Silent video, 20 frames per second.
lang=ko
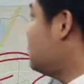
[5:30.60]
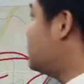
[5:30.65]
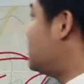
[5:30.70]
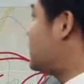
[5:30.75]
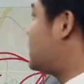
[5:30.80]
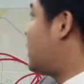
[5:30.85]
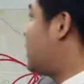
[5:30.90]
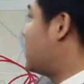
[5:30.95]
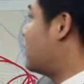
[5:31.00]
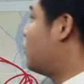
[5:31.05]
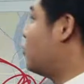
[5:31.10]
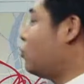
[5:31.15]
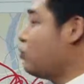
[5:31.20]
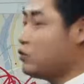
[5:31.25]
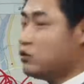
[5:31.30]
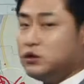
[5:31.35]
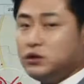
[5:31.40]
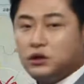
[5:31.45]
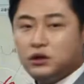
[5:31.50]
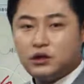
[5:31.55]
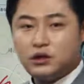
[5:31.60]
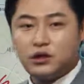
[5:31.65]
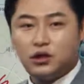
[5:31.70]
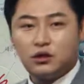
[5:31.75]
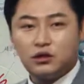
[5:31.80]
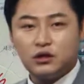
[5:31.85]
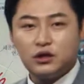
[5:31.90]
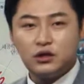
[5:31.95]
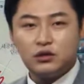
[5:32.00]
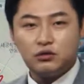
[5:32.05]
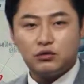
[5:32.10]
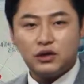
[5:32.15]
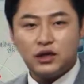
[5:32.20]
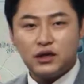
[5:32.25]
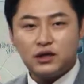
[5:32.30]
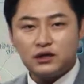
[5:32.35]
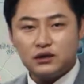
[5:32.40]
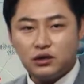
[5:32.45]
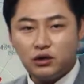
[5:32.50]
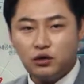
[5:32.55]
이상 혹은
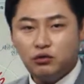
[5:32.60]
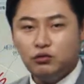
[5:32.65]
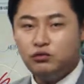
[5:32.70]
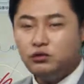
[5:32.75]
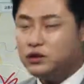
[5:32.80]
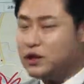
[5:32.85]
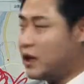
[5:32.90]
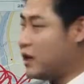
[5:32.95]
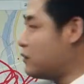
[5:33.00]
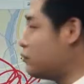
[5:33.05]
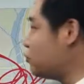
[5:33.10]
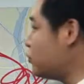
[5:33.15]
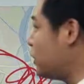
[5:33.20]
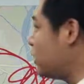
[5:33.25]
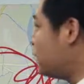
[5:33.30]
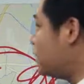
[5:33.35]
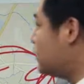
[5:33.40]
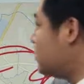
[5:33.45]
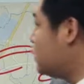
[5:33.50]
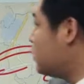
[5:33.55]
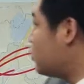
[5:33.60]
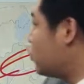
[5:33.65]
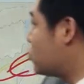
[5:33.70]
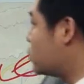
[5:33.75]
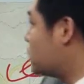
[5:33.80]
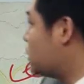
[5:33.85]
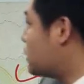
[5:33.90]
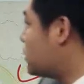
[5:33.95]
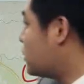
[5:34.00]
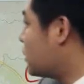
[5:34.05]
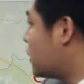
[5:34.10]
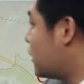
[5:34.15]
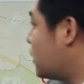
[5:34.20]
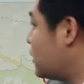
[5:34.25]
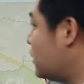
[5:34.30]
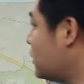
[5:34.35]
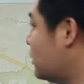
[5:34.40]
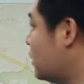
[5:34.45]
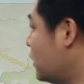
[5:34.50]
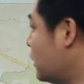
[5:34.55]
경기도나 서울 내부에 있는 녹지
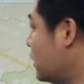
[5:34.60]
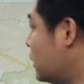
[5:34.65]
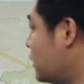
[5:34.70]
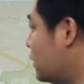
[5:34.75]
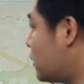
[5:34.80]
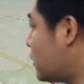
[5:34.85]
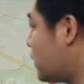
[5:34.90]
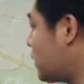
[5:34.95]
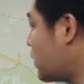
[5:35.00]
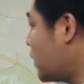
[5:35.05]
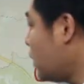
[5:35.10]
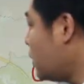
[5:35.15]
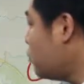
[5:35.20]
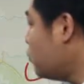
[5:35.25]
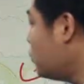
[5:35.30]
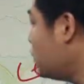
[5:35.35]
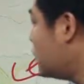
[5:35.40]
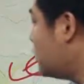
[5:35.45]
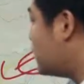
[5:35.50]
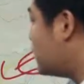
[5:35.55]
지역에는 이렇게 테두리를